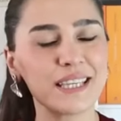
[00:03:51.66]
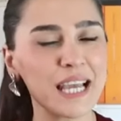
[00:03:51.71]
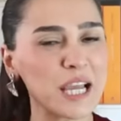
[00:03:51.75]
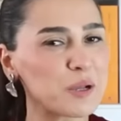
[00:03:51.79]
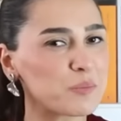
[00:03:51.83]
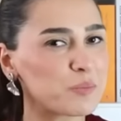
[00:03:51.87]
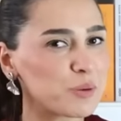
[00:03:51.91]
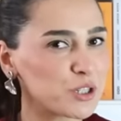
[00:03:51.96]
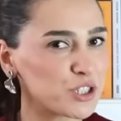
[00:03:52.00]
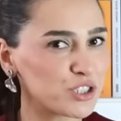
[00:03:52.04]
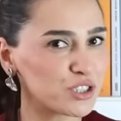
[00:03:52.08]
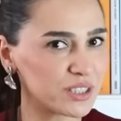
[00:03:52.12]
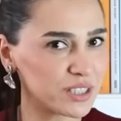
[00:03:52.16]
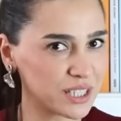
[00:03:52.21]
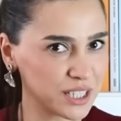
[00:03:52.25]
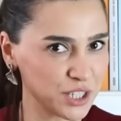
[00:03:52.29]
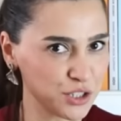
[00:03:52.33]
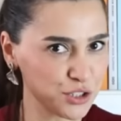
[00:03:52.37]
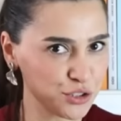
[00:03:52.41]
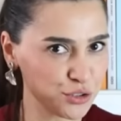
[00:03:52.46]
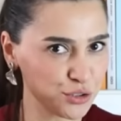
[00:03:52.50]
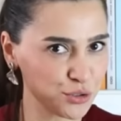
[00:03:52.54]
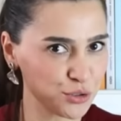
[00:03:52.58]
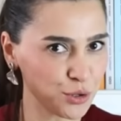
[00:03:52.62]
tek başına
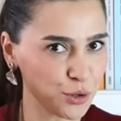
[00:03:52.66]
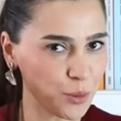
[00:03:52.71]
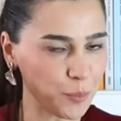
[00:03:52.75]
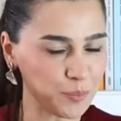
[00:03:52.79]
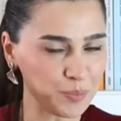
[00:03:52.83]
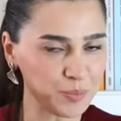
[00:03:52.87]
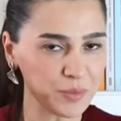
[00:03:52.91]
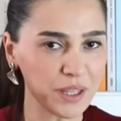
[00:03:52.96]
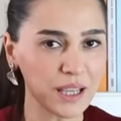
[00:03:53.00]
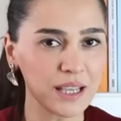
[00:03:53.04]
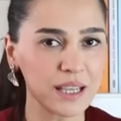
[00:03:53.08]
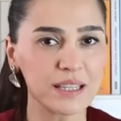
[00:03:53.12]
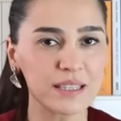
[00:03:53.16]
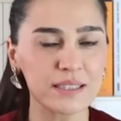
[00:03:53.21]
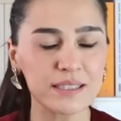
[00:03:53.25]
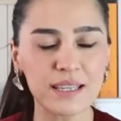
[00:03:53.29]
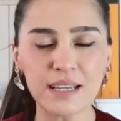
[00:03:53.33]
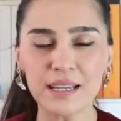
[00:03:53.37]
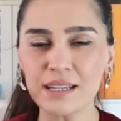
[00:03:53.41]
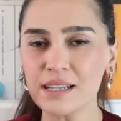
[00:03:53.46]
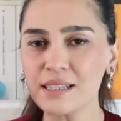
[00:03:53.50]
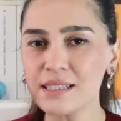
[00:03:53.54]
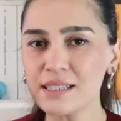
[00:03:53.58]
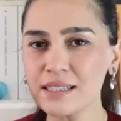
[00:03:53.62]
yaşıyor.
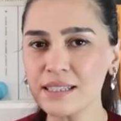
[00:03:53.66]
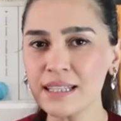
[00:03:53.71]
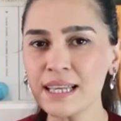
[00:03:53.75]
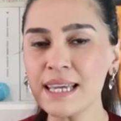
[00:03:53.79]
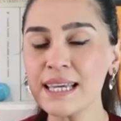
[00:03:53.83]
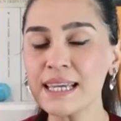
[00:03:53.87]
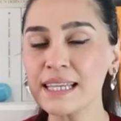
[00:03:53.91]
Terasına